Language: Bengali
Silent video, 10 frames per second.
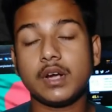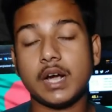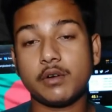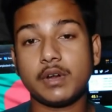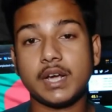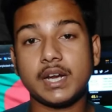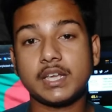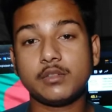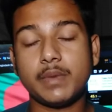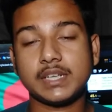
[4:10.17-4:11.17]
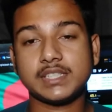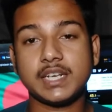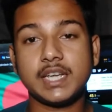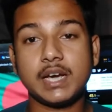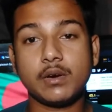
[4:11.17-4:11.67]
কারণ এখানে কিন্তু ব্যাক
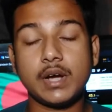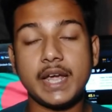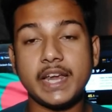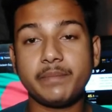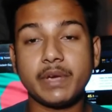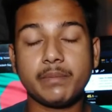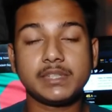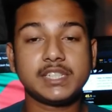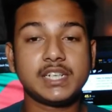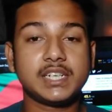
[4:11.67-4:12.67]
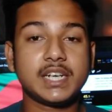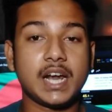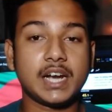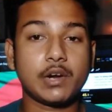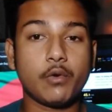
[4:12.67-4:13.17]
সাইডে এইট মেগাপিক্সেলের একটি
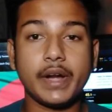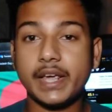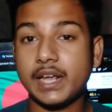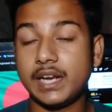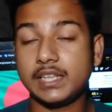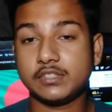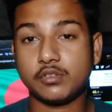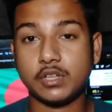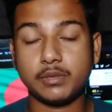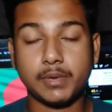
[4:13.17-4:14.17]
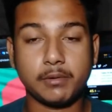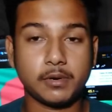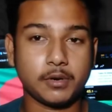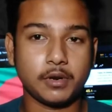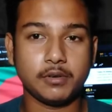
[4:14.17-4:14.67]
আলট্রা ওয়াইড অ্যাঙ্গেল লেন্সও কিন্তু
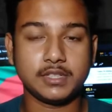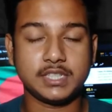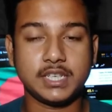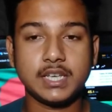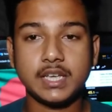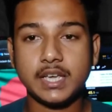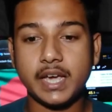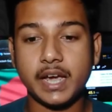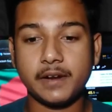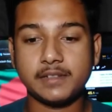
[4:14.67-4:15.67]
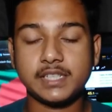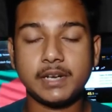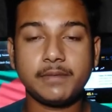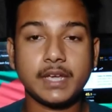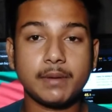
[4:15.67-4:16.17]
ব্যবহার করা হয়েছে অ্যান্ড
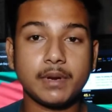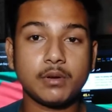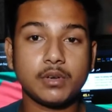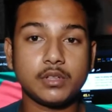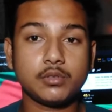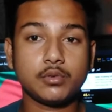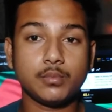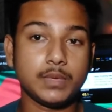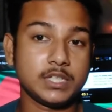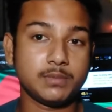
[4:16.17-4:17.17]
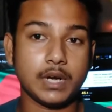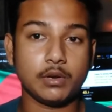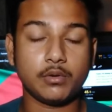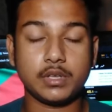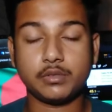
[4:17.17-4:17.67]
সেলফি ক্যামেরাও কিন্তু বেশ
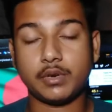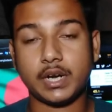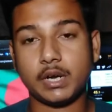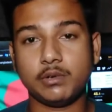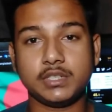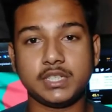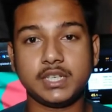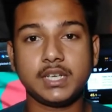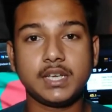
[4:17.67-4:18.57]
ভালো কিন্তু রাখা হয়েছে